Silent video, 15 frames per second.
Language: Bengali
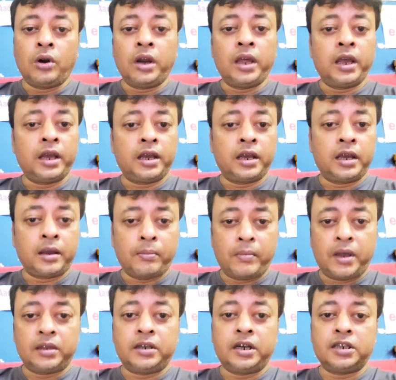অনেক
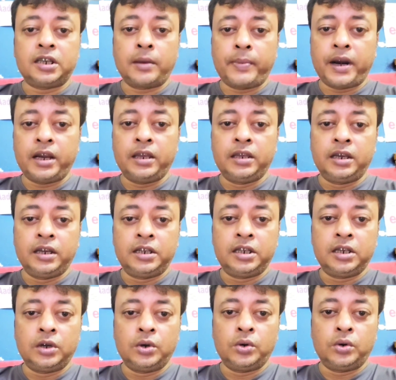মাদ্রাসা বাড়িয়ে
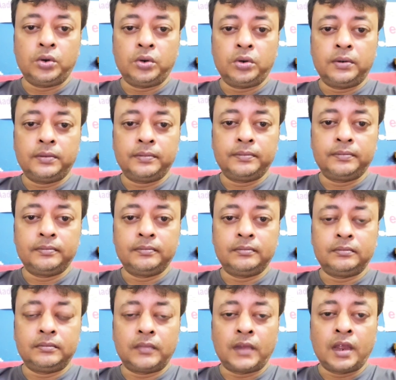দিয়েছিল
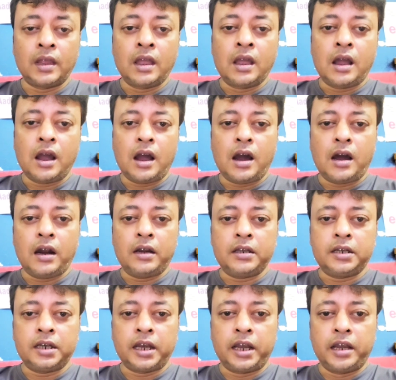হুম আর
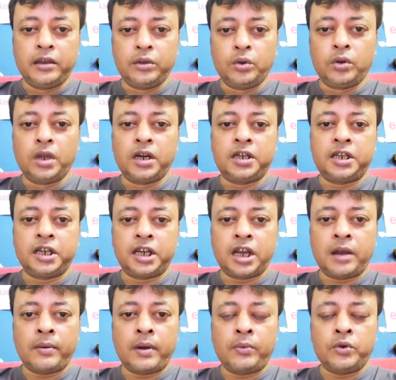যে হিন্দুদের
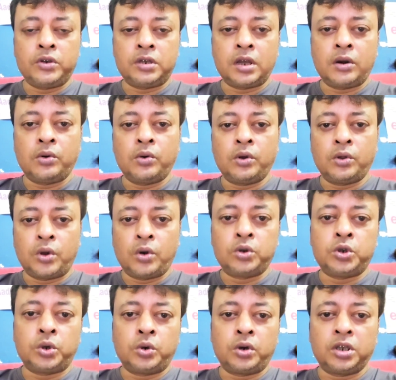শিক্ষা ব্যবস্থা ওগুলো
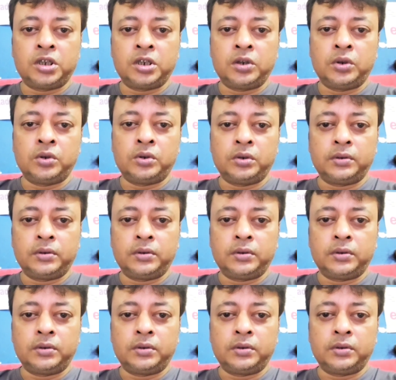ধ্বংস করেছিল